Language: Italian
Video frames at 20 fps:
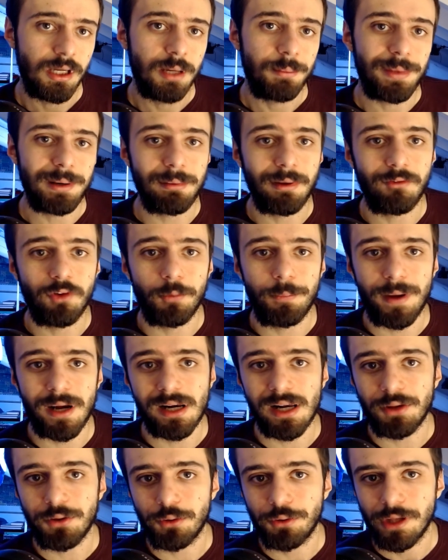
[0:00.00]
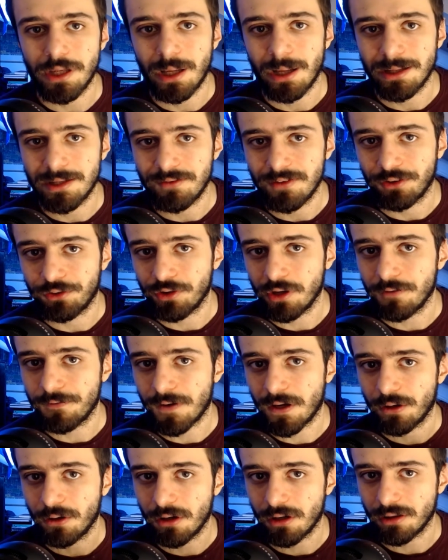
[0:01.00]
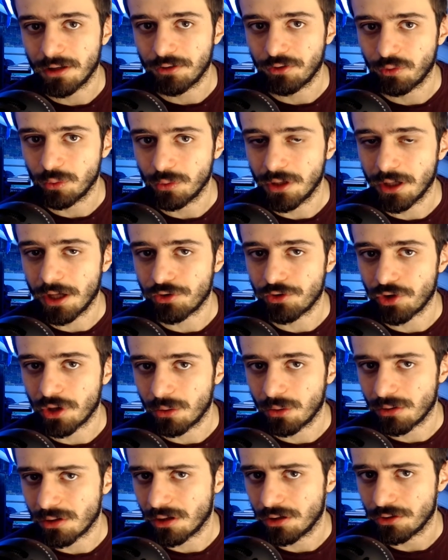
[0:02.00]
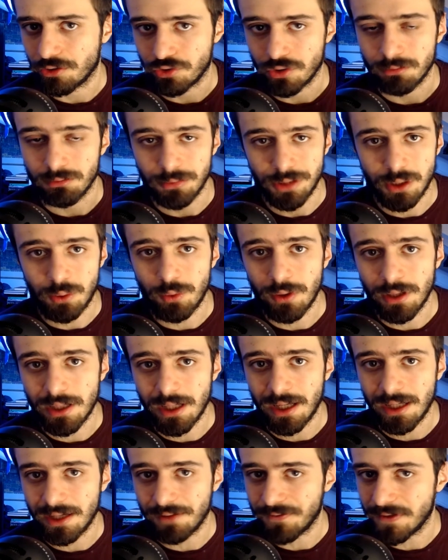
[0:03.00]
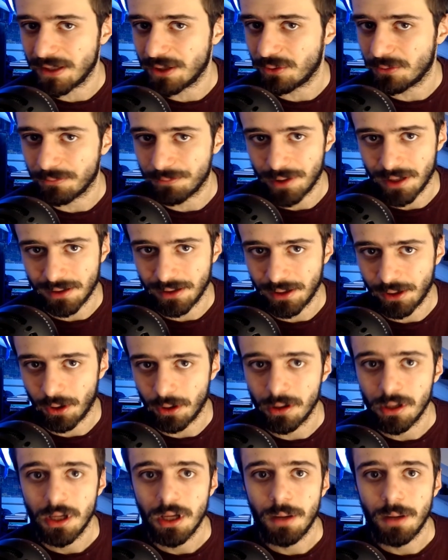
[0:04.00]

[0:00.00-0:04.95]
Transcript: Prima vi ho parlato della divisione fra nord e sud che c'è ancora oggi, di quella alla fine non parlerò,